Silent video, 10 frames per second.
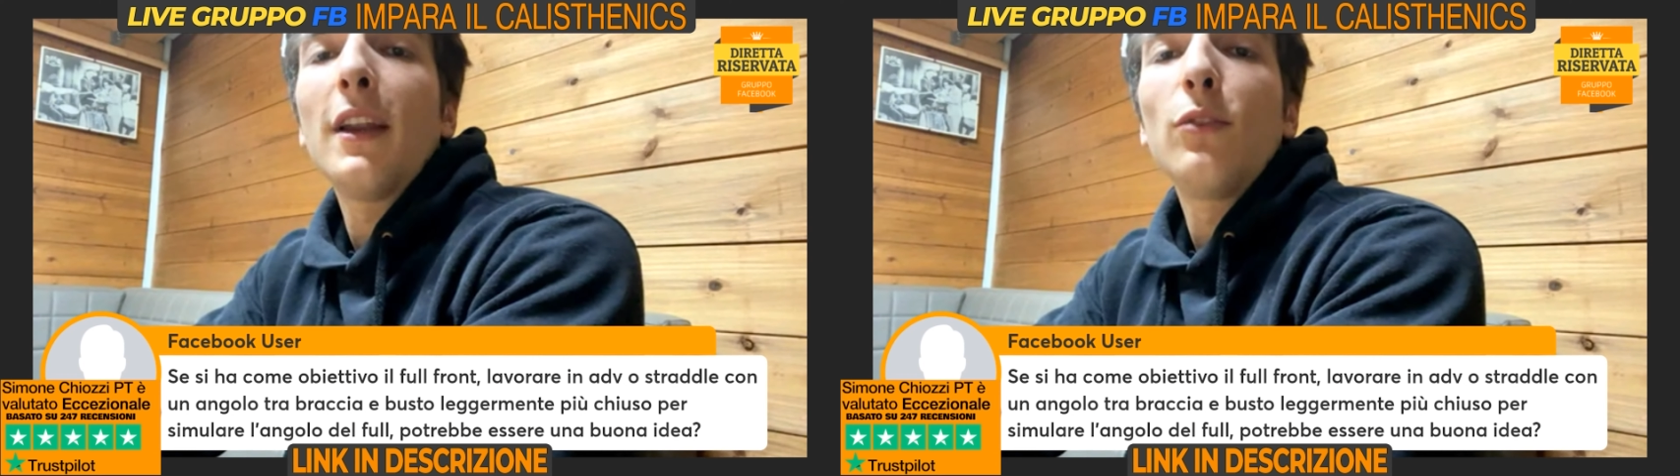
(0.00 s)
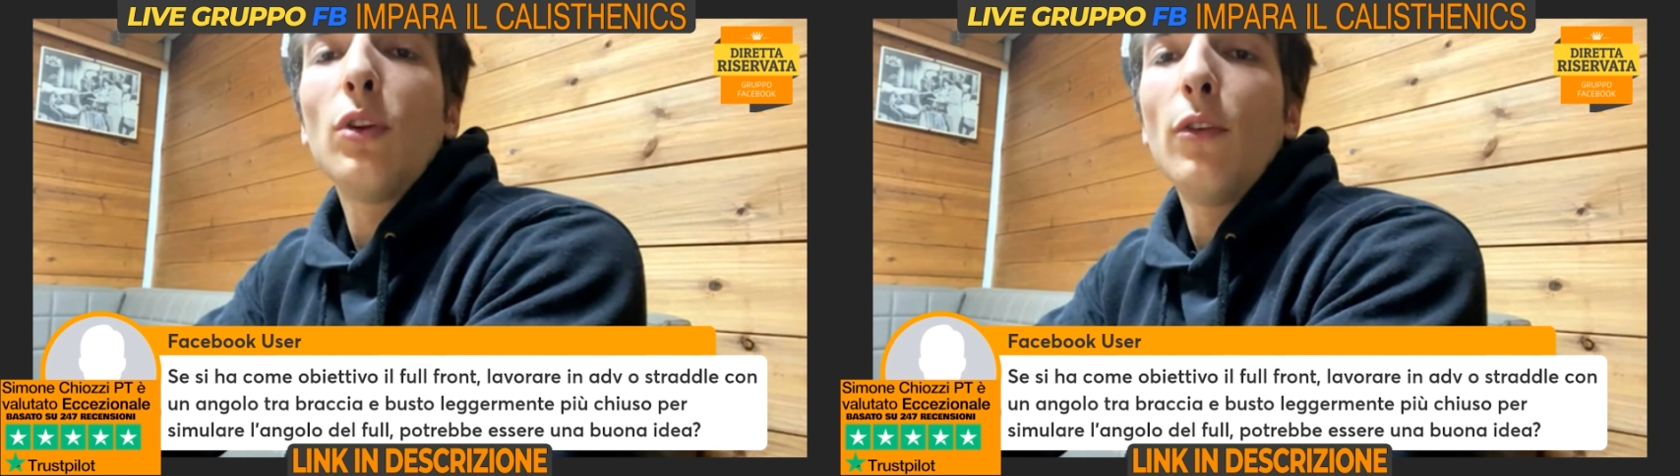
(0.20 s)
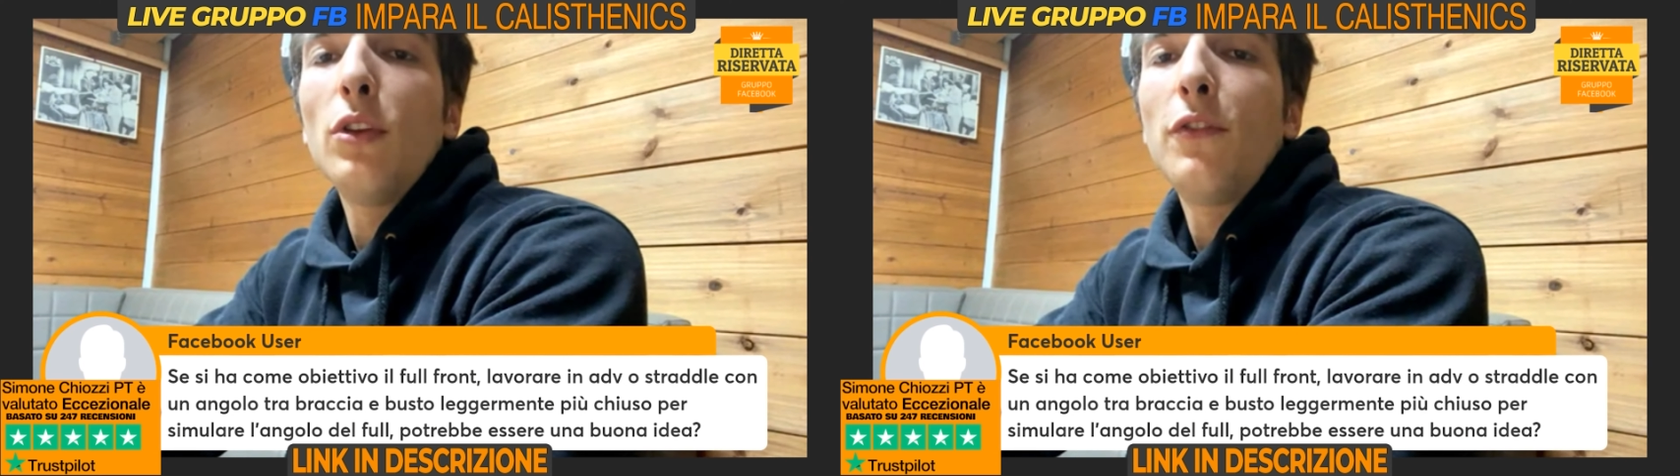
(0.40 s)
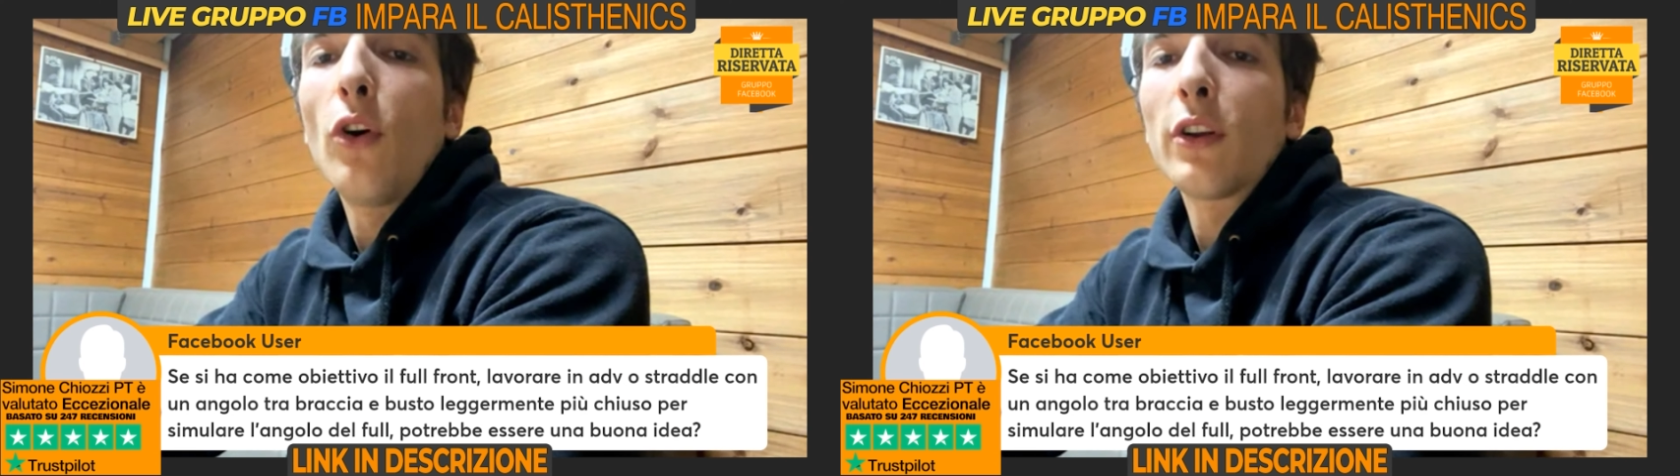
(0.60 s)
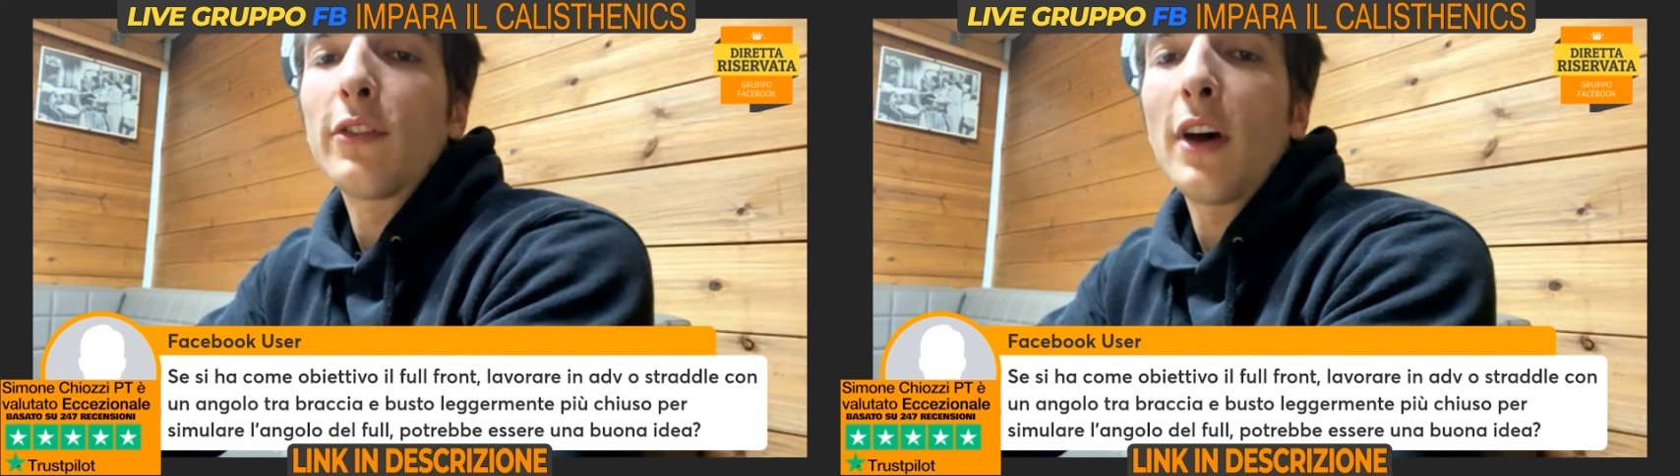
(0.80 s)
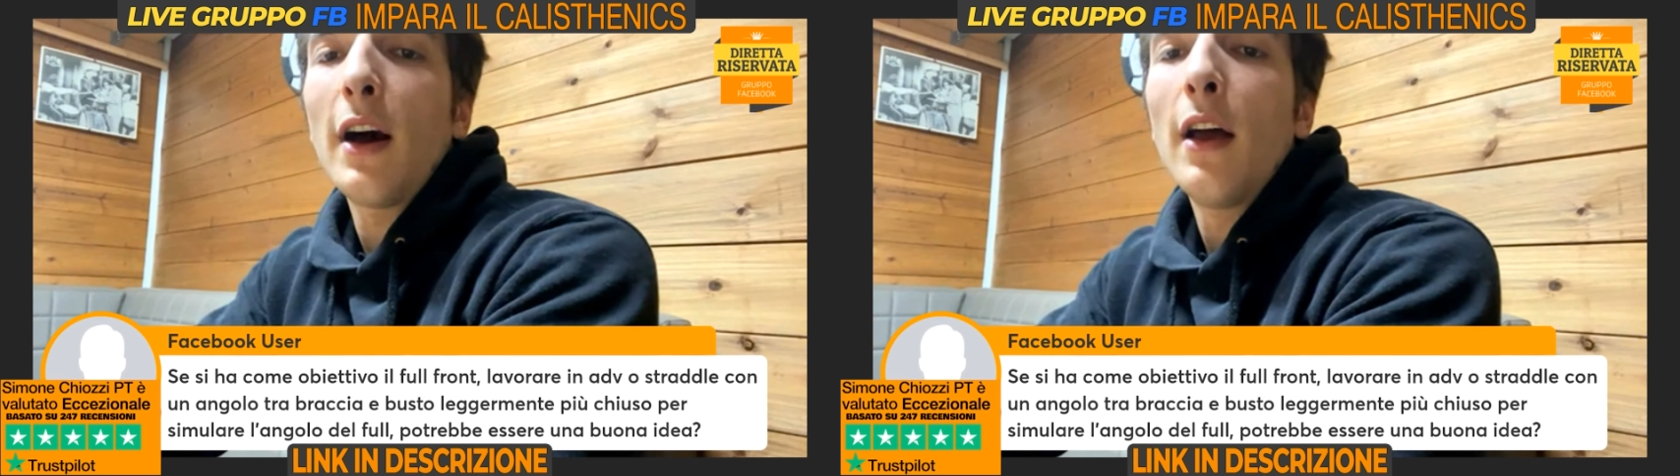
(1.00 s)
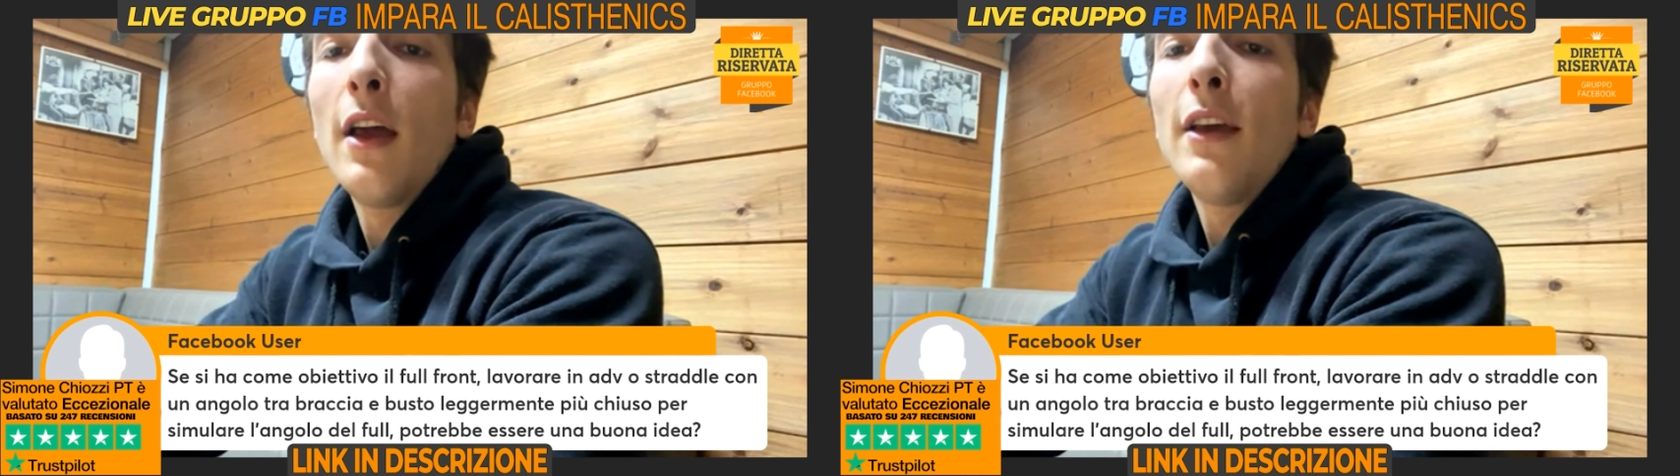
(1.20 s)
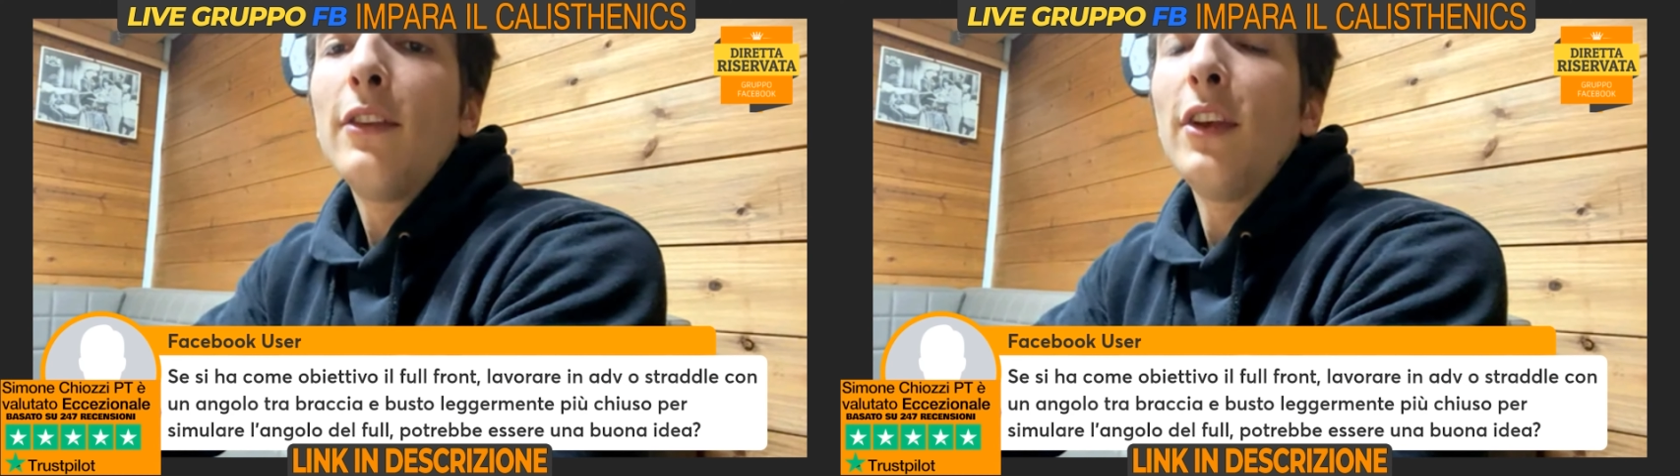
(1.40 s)
del tuo livello di forza
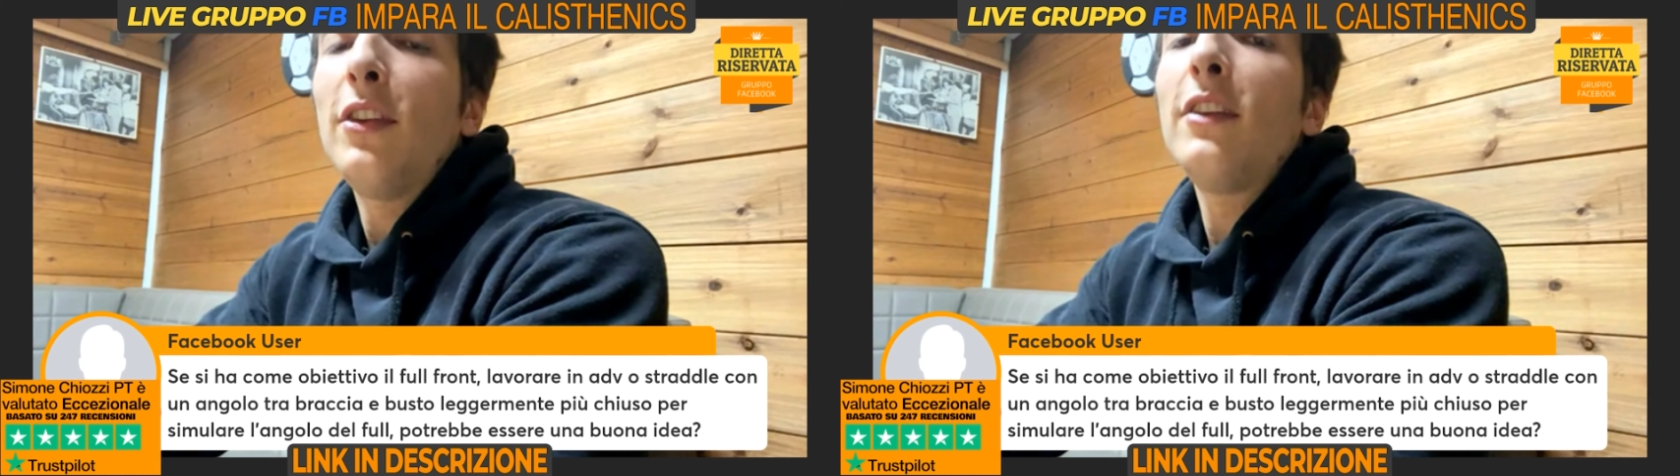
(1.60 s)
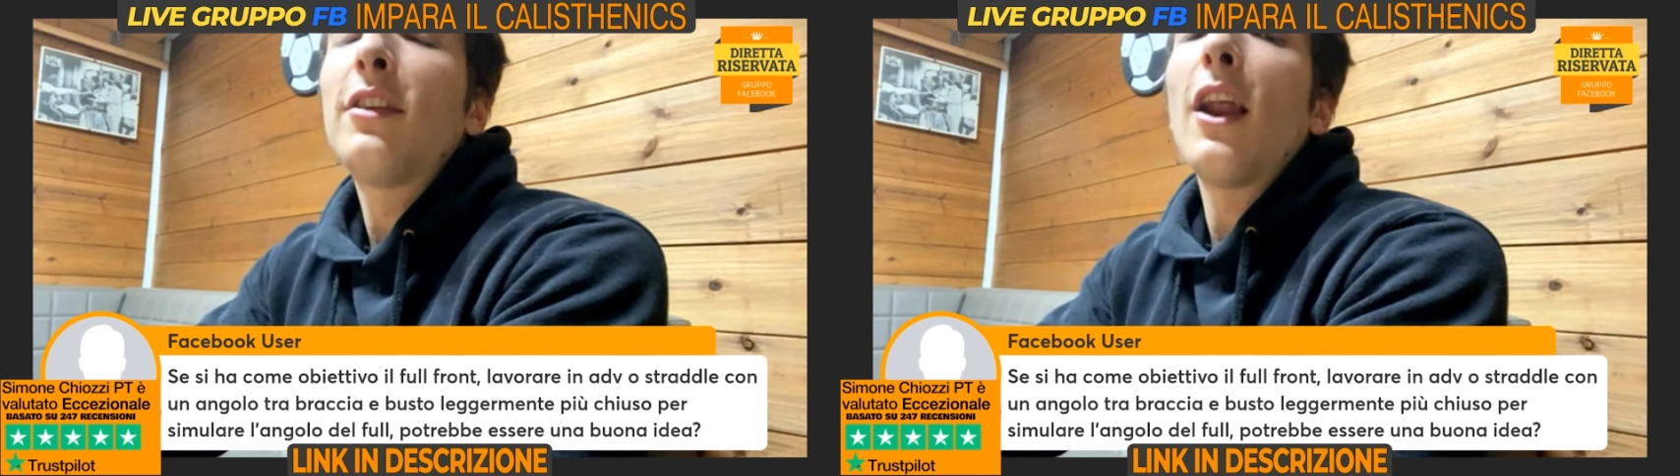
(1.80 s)
se senza